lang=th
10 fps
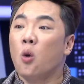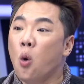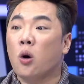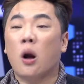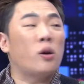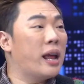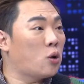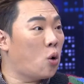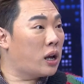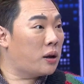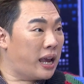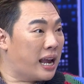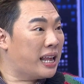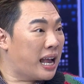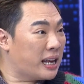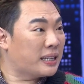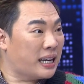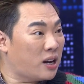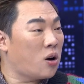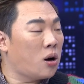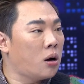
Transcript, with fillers: ลูกเขาเลี้ยงโดยเอเลี่ยนจริงเหรอ